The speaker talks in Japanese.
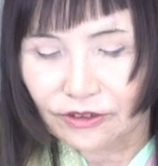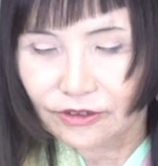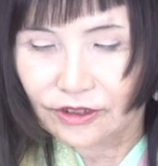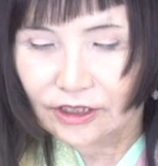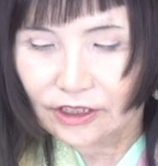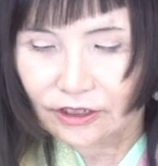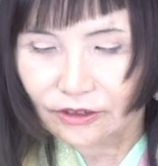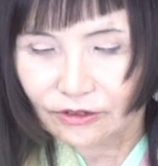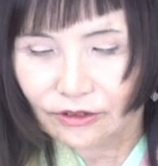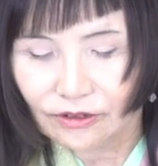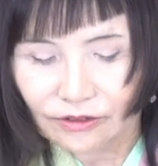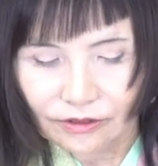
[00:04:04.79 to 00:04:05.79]
ついた汁の
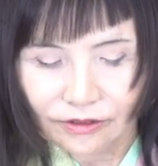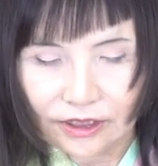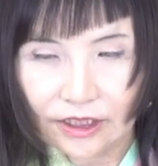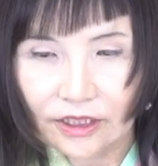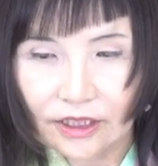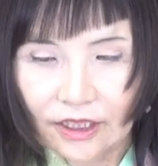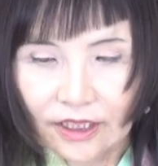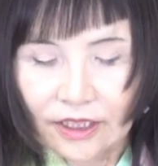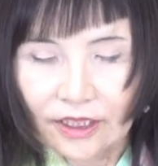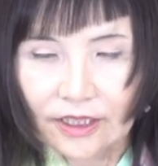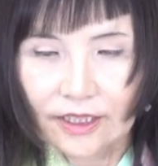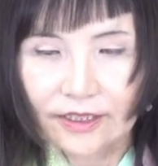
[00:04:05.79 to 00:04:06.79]
ところに
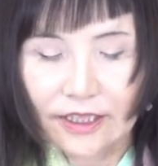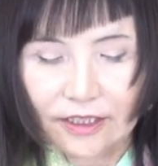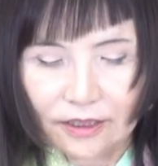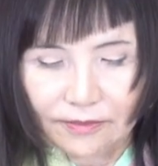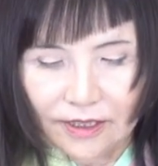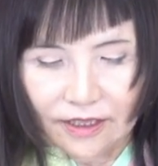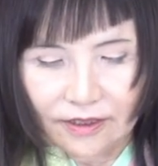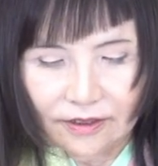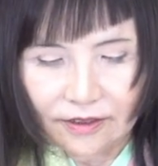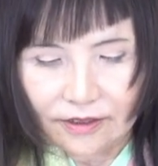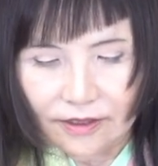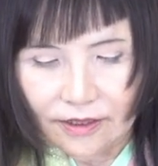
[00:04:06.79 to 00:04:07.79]
入れていきま
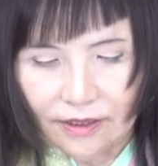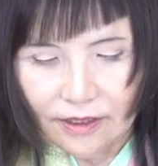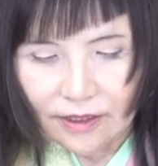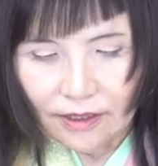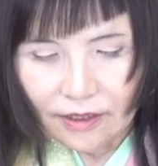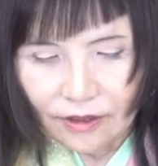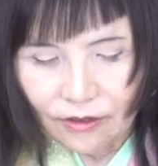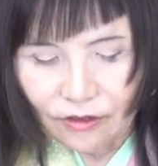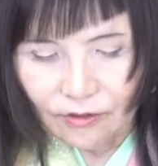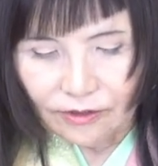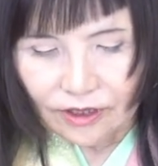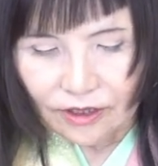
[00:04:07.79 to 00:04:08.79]
す。
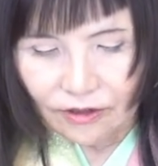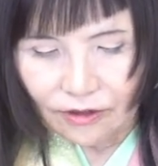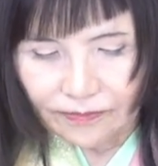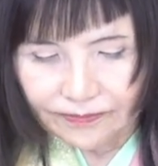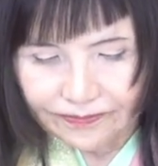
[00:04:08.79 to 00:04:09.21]
小麦粉